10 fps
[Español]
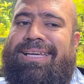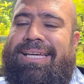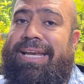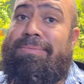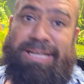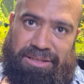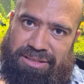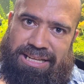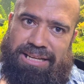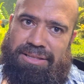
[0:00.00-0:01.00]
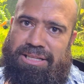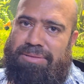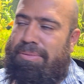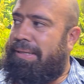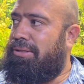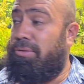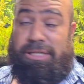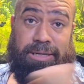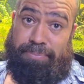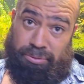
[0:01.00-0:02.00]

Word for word: que eran medicinales en ese momento, que era